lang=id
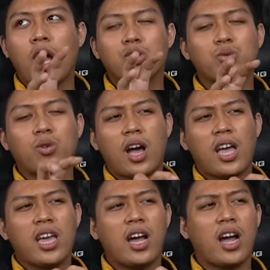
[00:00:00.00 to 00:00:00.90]
nggak
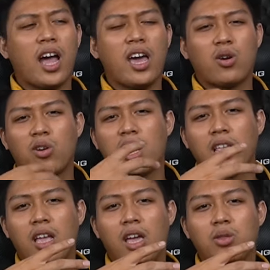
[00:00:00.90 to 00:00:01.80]
suka yang kayak
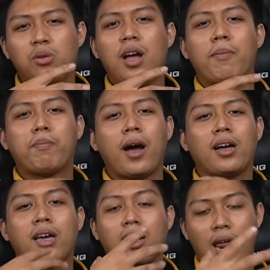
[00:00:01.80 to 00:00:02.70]
rodanya itu
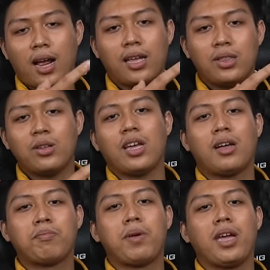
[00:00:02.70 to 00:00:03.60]
gampang gerak gitu ya,
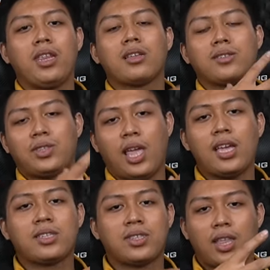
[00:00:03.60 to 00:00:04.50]
pengen pengennya
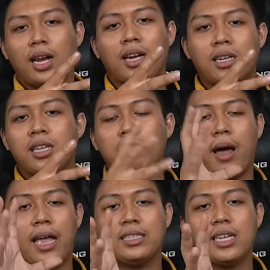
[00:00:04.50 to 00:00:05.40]
stay still,
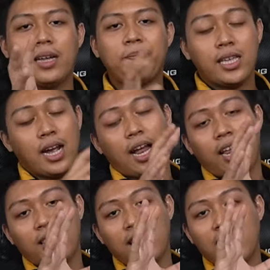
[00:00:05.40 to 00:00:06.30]
diem aja, ya
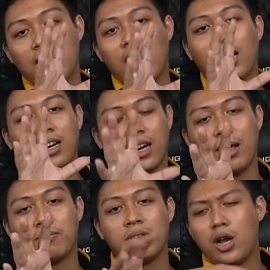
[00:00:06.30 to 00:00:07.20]
kalian tinggal
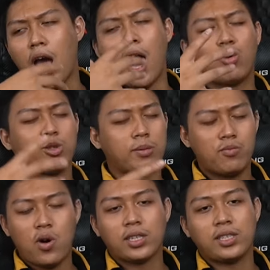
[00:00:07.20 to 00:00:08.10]
rem, nggak harus semua